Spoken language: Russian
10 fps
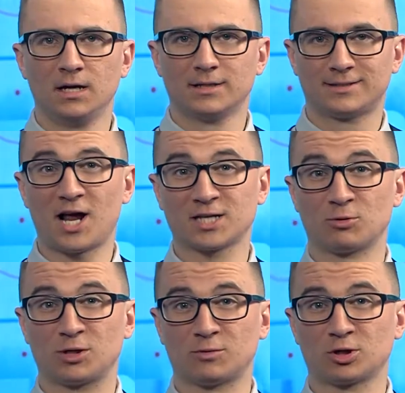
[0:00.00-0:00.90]

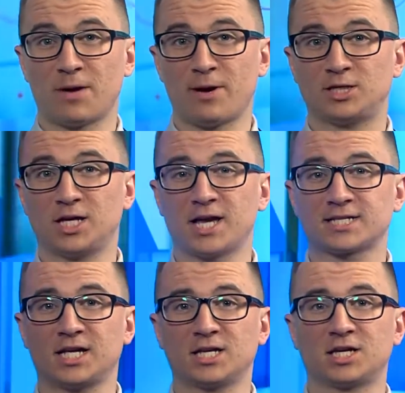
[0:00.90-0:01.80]
Здравствуйте, все самое
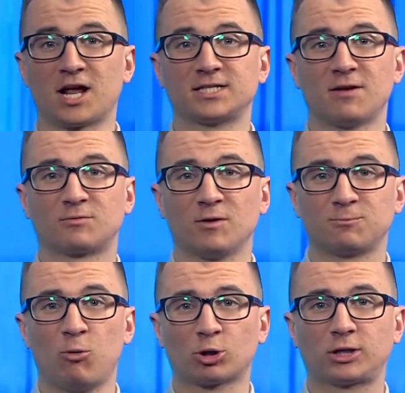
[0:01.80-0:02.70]
интересное из ярославского
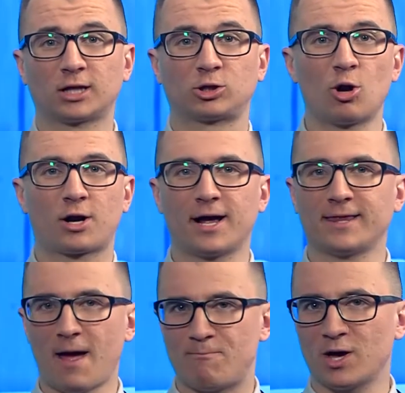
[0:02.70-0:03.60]
спорта только
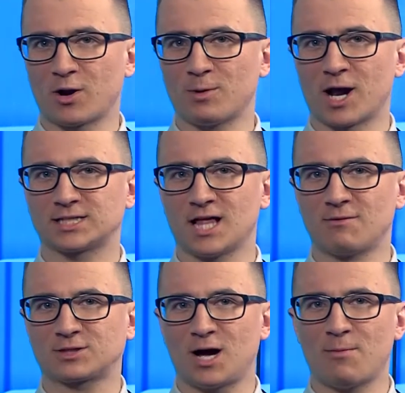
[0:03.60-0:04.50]
на Первом
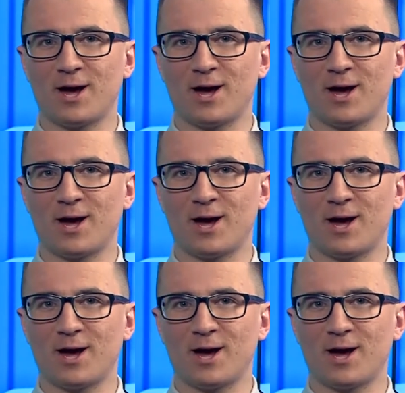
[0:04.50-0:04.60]
Ярославском.